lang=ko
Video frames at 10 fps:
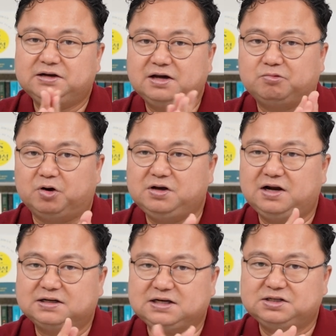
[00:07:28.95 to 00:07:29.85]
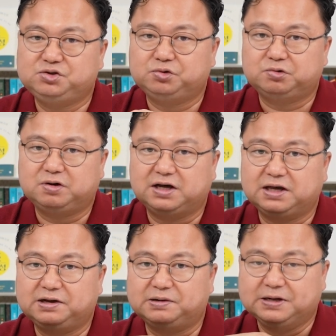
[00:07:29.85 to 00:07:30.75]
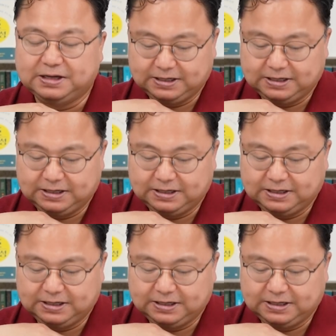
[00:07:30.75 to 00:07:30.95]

그게 권리락 착시 효과예요.